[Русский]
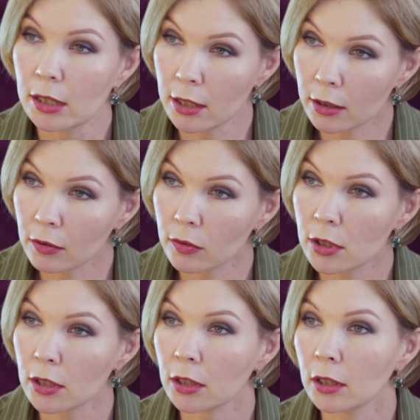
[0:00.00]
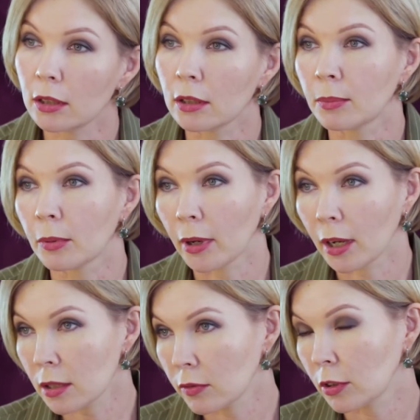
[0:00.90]
исследовать, и
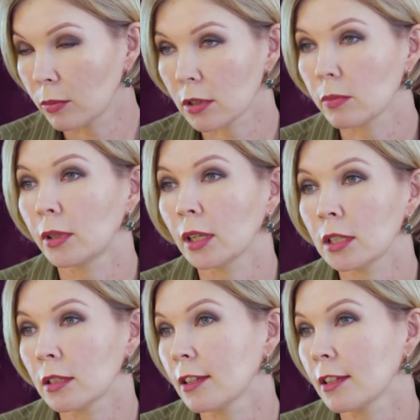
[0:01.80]
помогать в этом разбираться